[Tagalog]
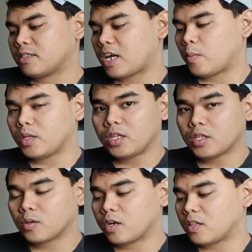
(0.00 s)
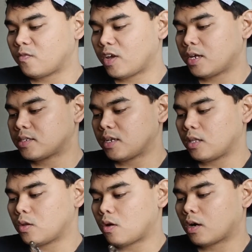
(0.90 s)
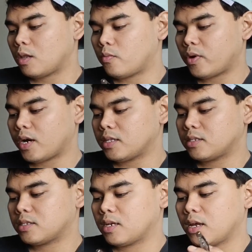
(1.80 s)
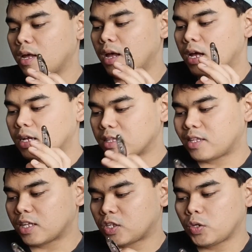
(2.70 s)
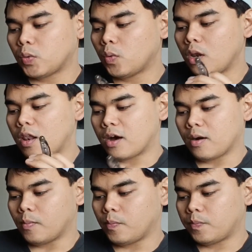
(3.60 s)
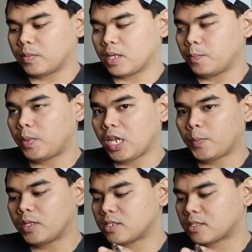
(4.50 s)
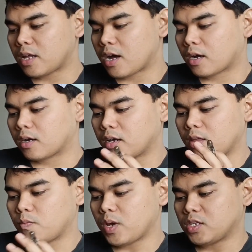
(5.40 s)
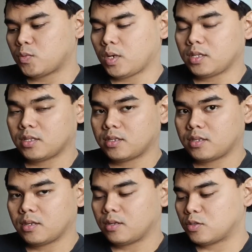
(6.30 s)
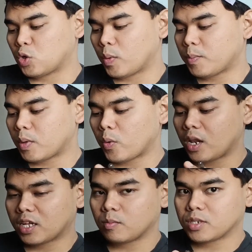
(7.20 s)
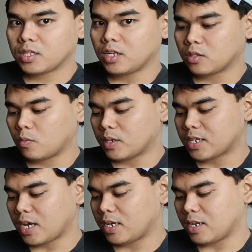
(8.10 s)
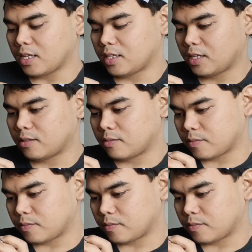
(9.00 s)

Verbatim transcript: Sabi dito, invest in local brands that you love. Philippine Stock Investments. So may pa-welcome siya dito, basahin natin.